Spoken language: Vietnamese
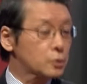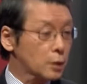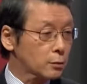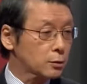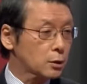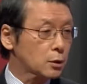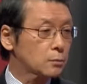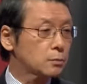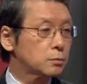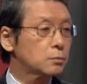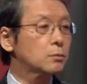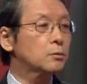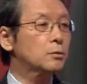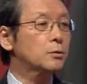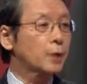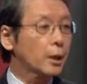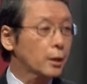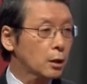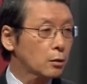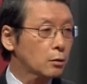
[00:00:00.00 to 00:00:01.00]
mang tính xây
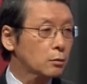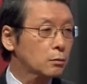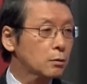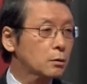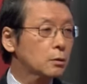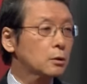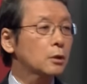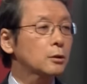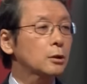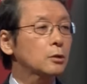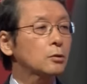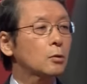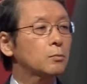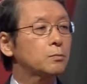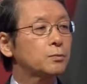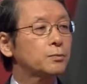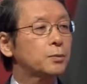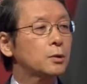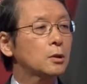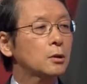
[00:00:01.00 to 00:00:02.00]
dựng ở à, tầm
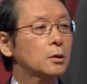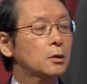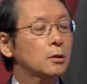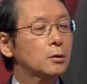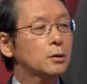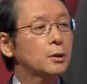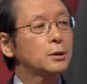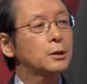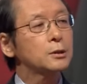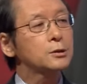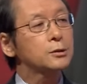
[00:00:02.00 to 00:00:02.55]
lãnh đạo cấp cao